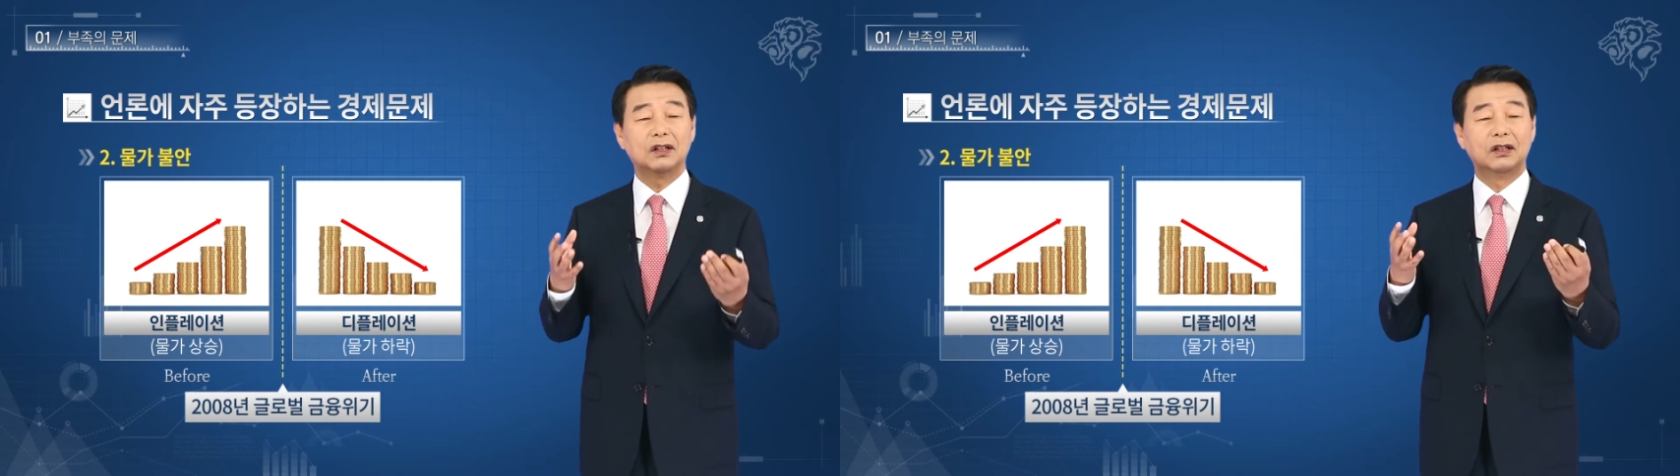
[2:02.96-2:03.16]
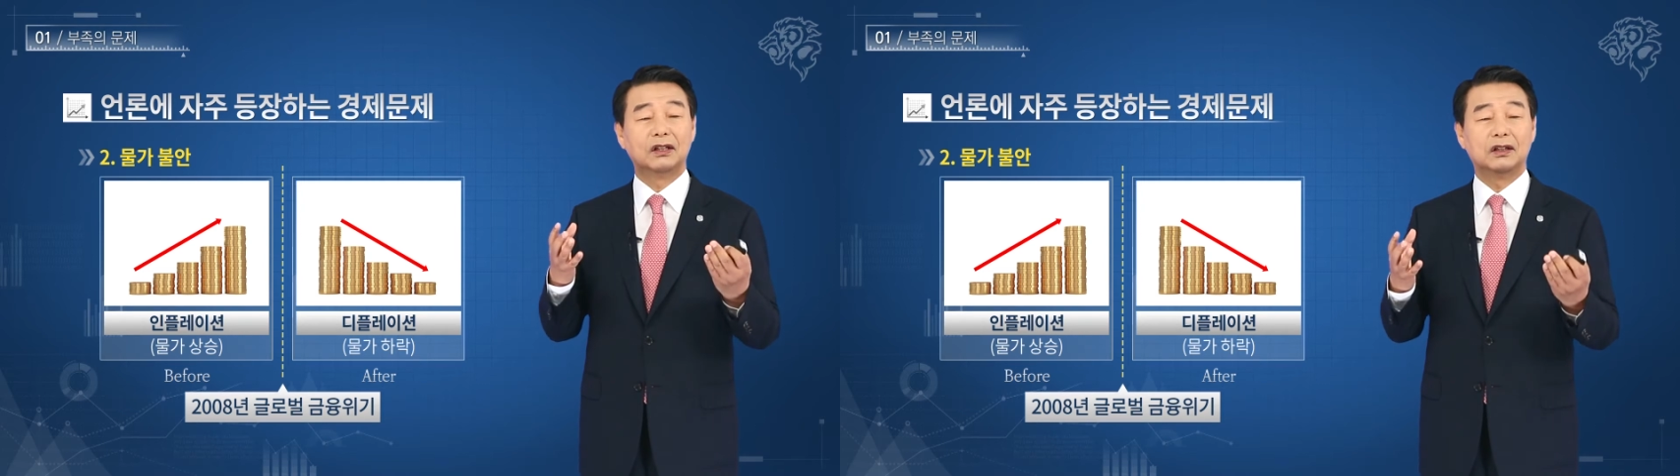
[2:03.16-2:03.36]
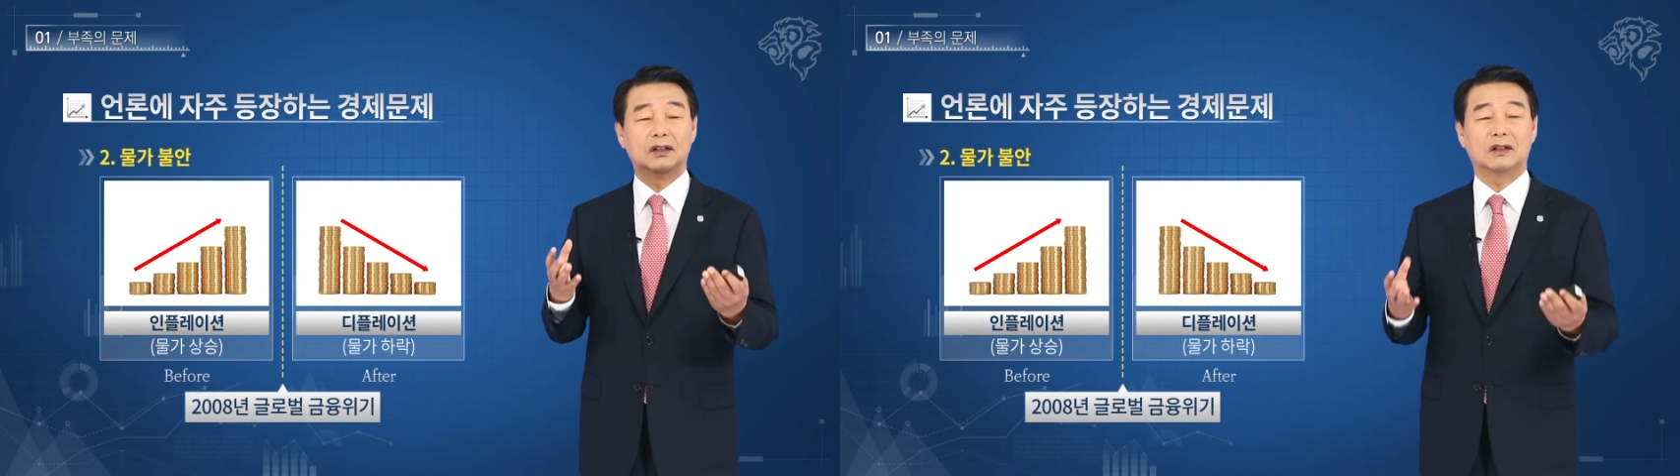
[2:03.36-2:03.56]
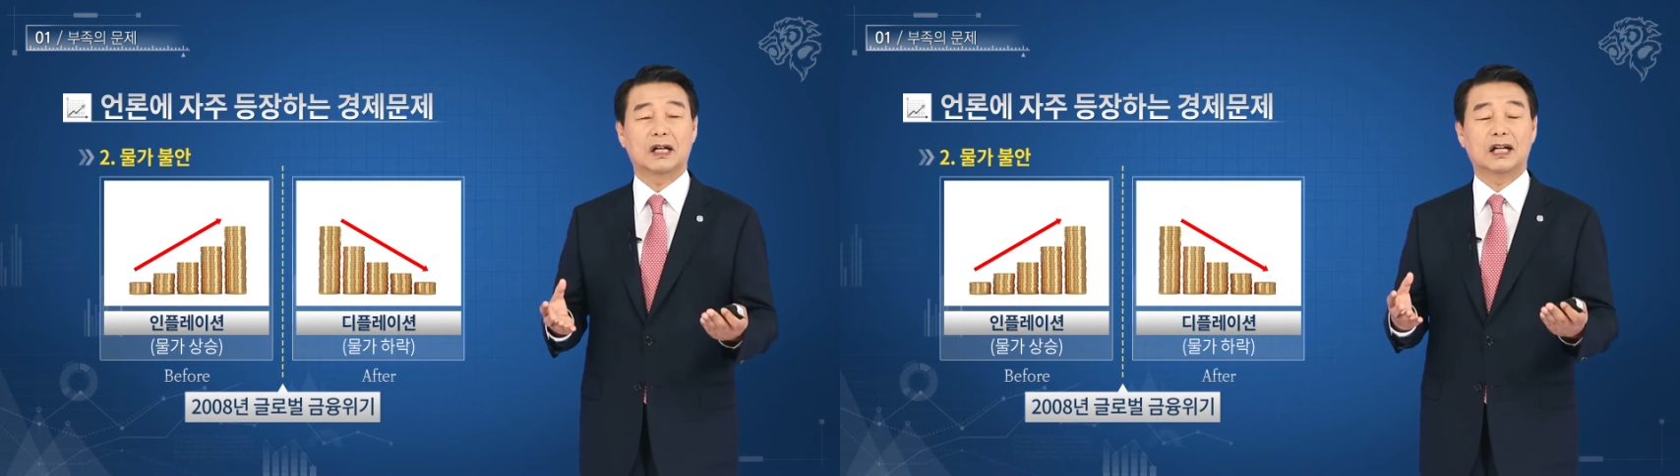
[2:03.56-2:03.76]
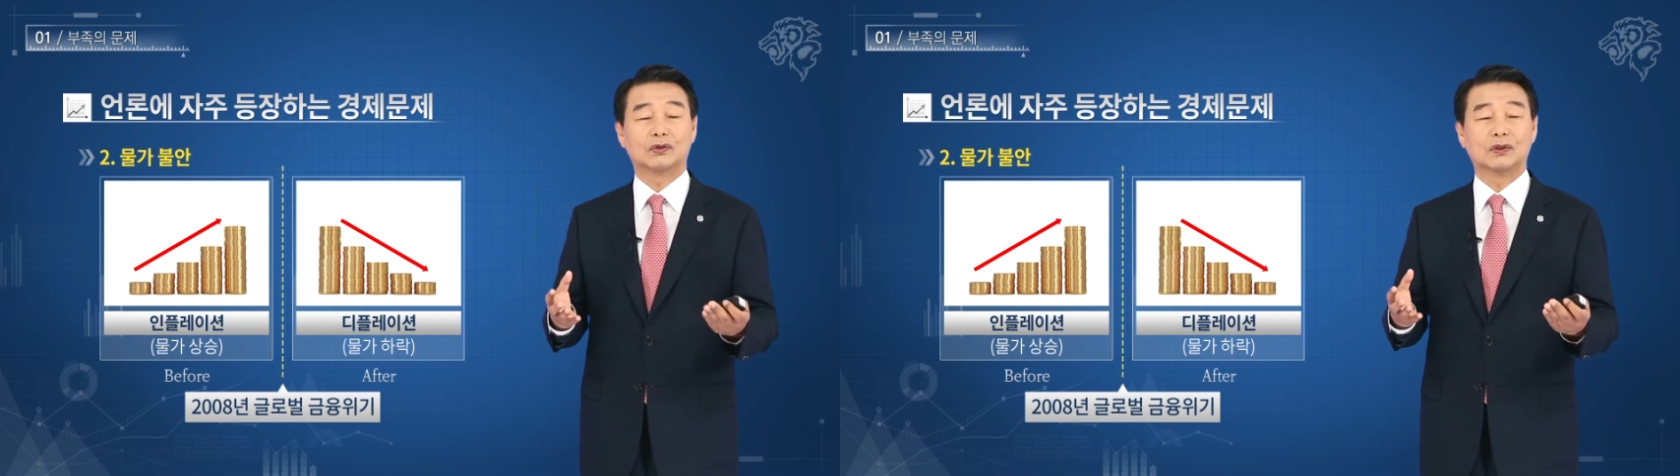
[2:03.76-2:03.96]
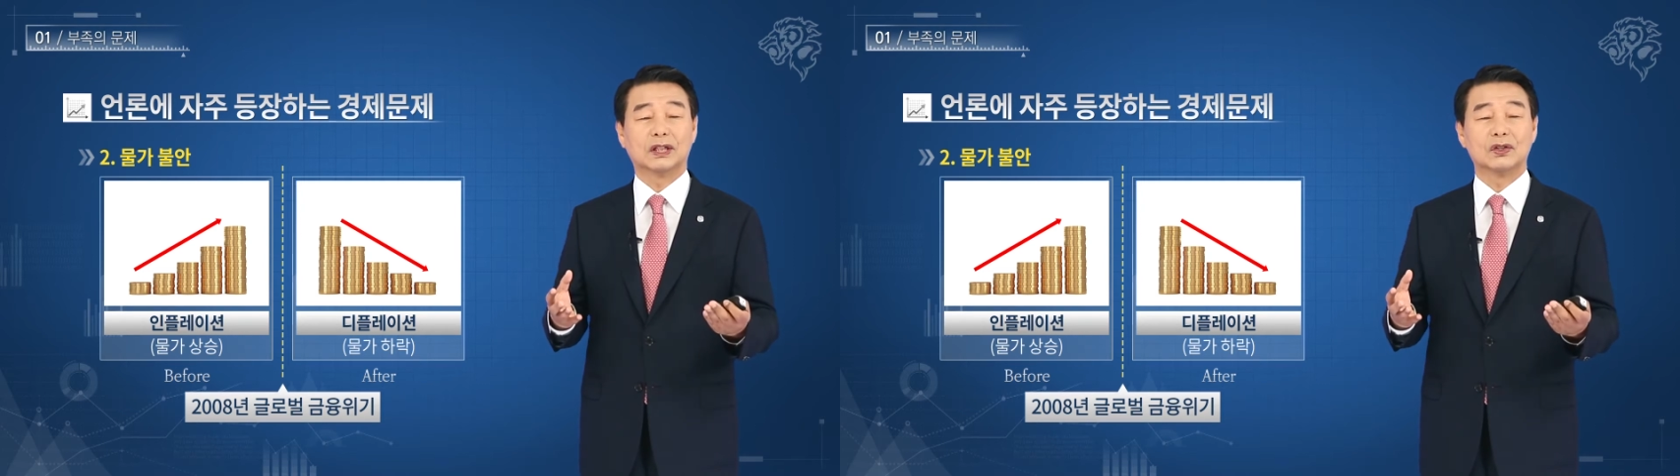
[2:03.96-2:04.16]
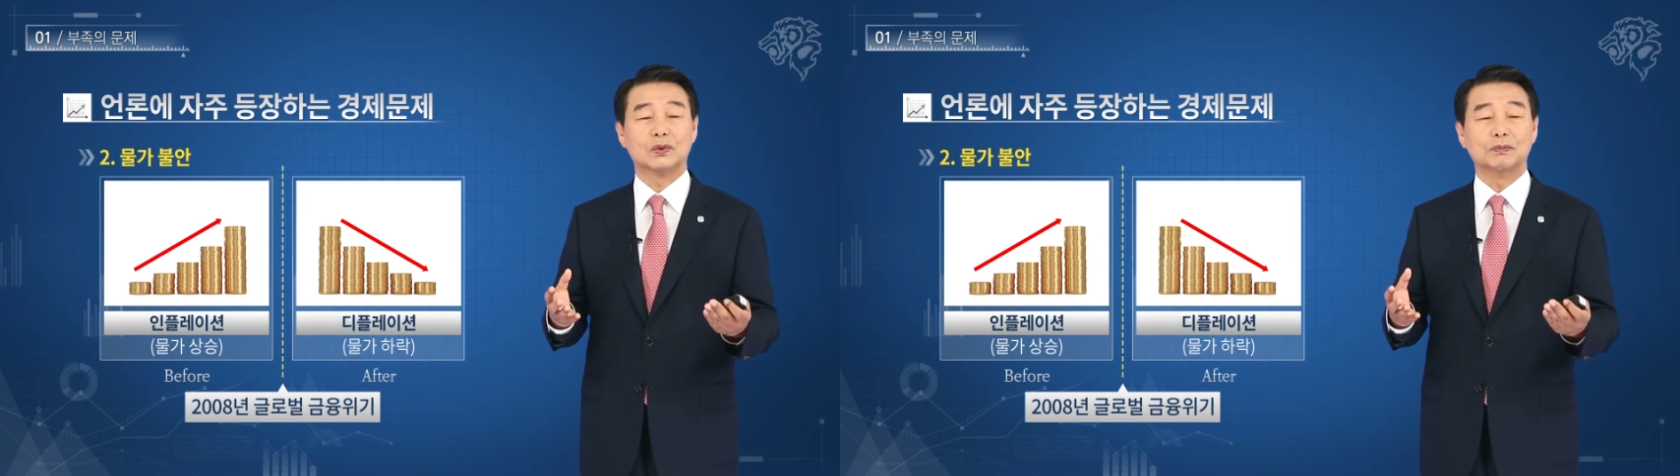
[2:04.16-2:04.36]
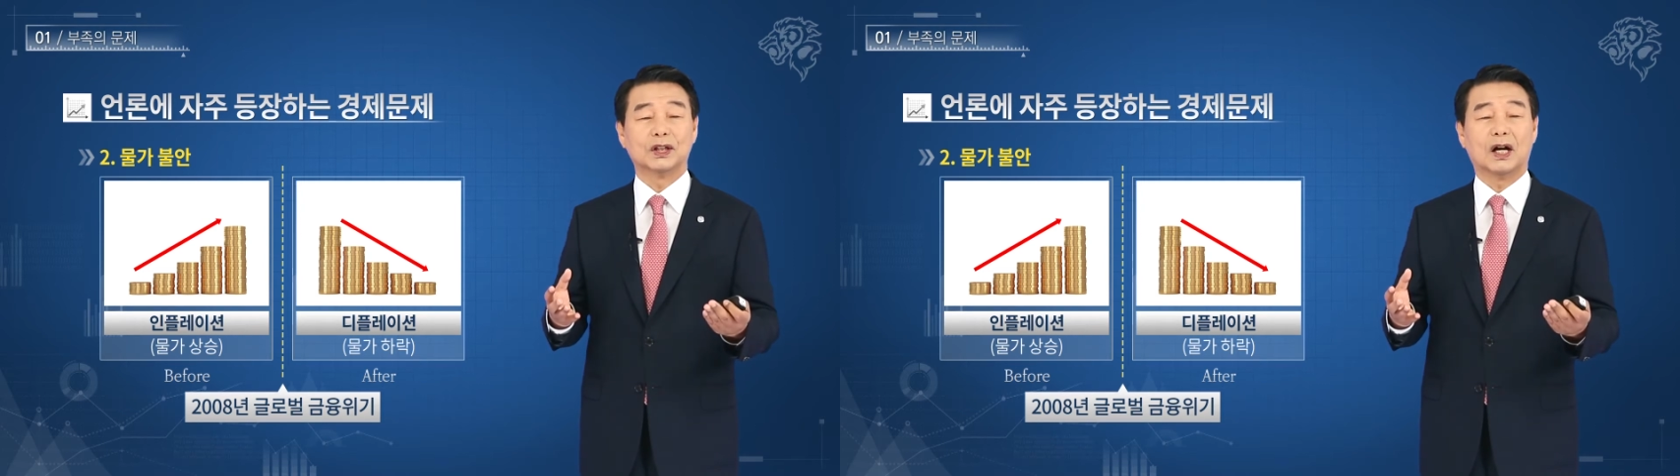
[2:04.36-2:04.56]
걸 알수 어,
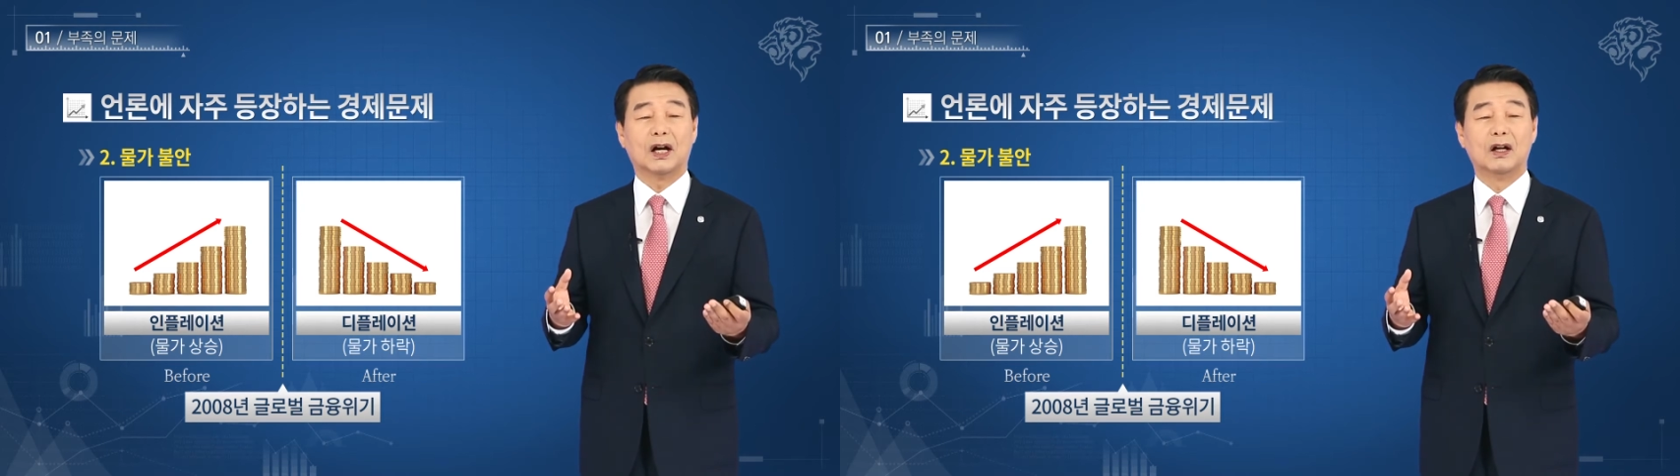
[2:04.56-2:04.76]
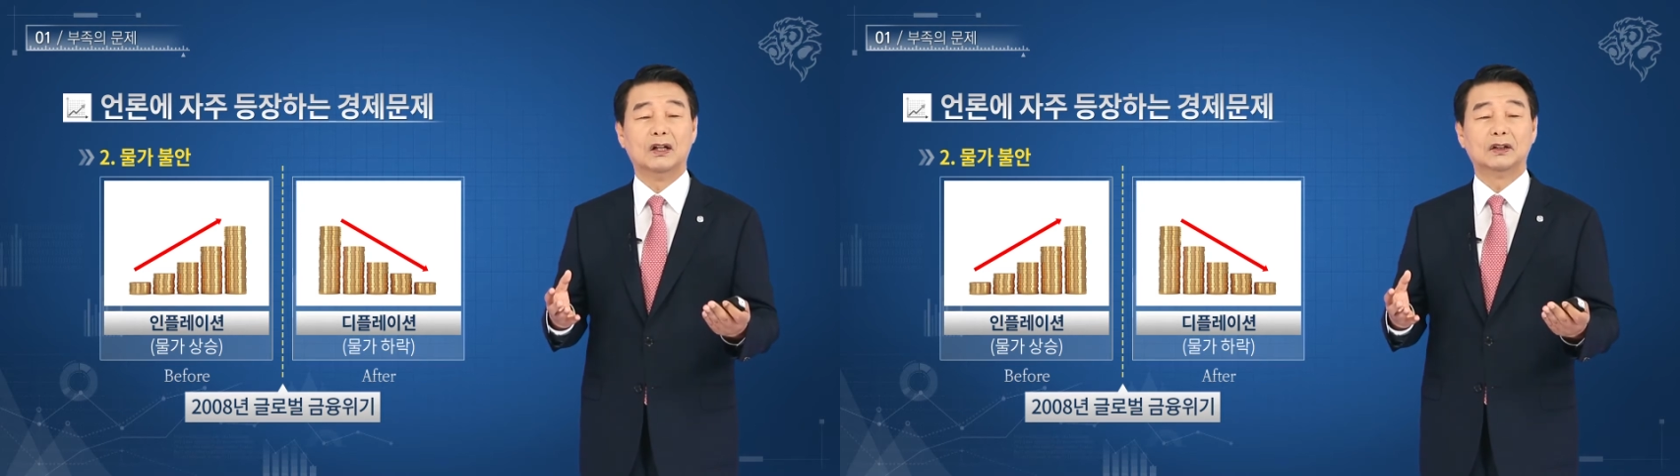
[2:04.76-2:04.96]
있겠습니다.